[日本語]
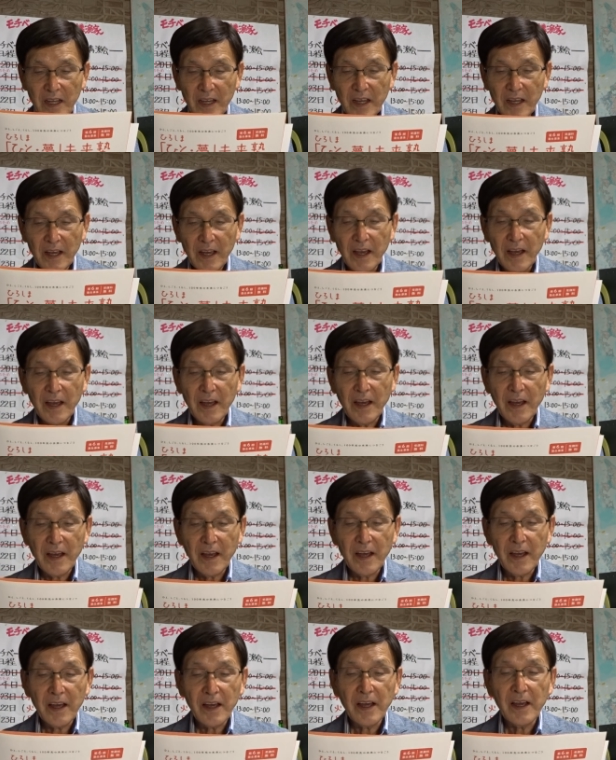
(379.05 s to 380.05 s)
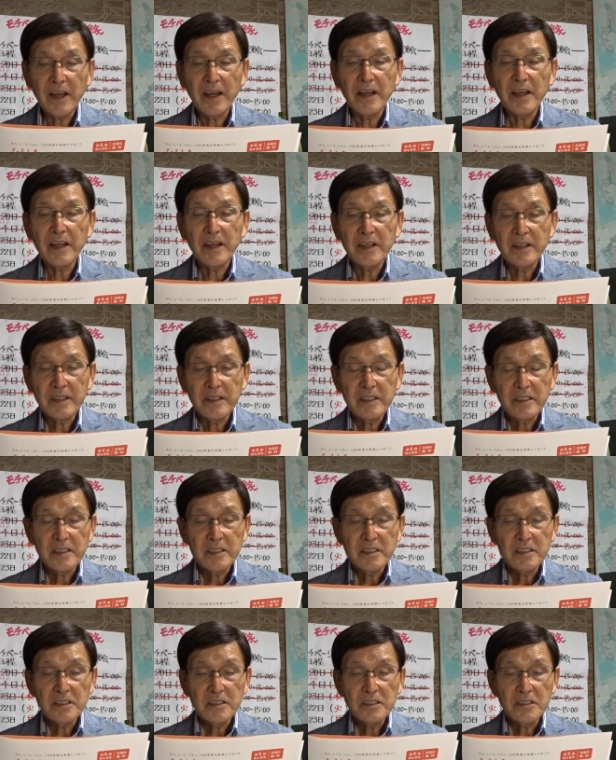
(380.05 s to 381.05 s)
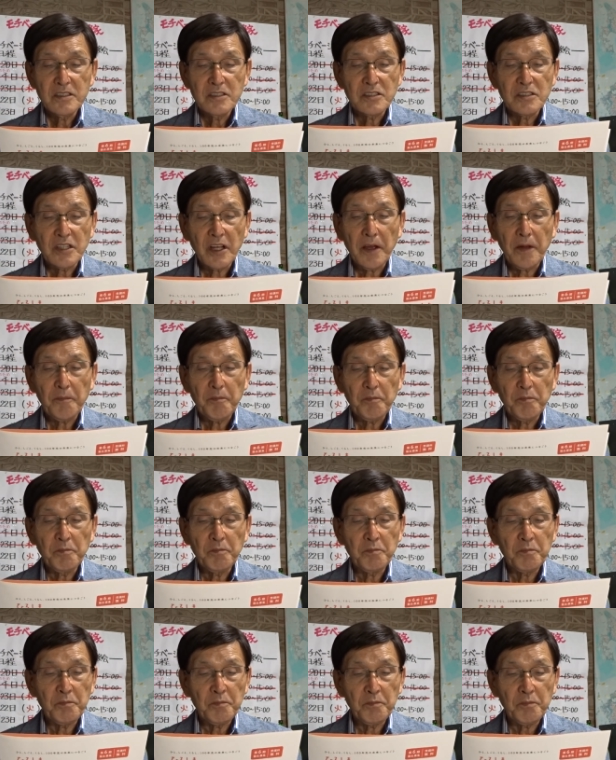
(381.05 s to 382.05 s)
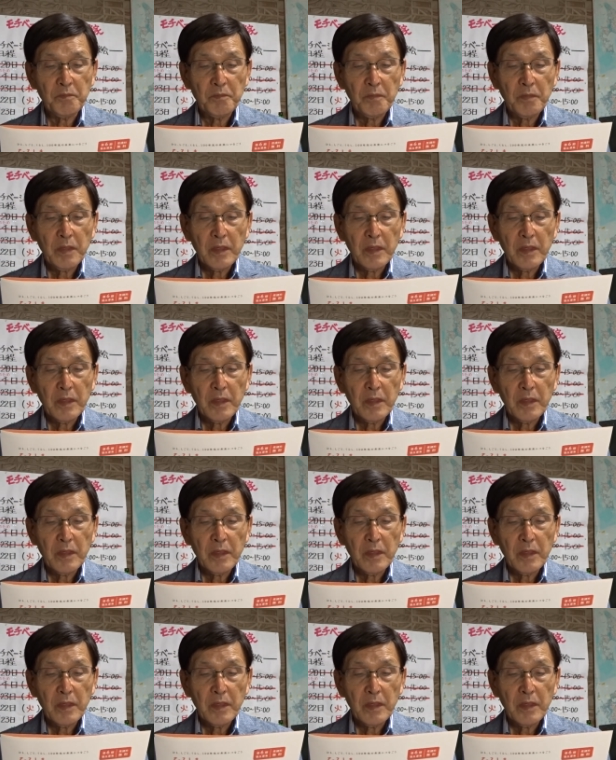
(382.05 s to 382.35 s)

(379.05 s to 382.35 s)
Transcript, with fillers: えーして、うん、